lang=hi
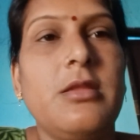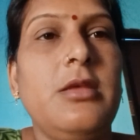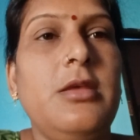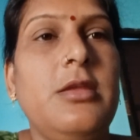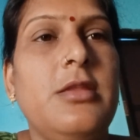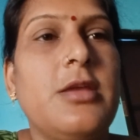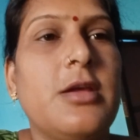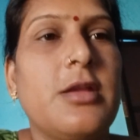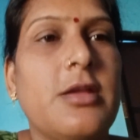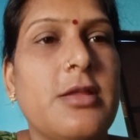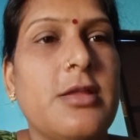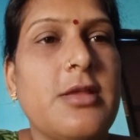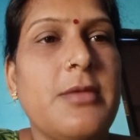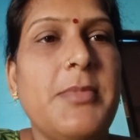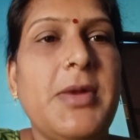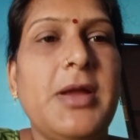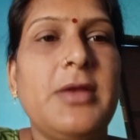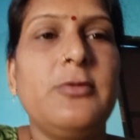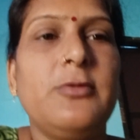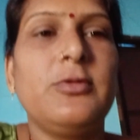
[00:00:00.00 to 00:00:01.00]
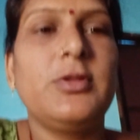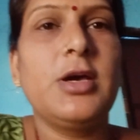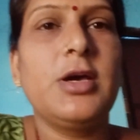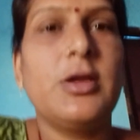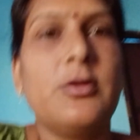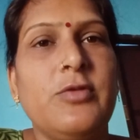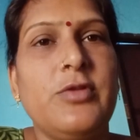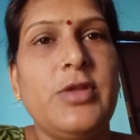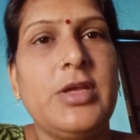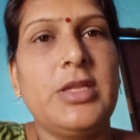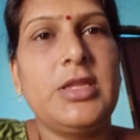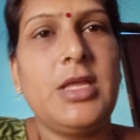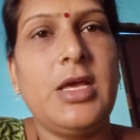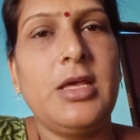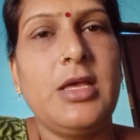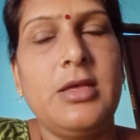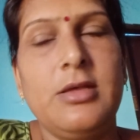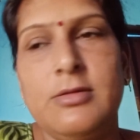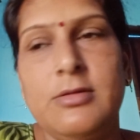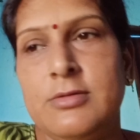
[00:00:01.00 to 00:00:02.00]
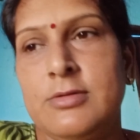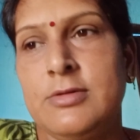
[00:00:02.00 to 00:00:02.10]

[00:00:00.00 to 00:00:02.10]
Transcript: इधर के सामान उधर हो जाता है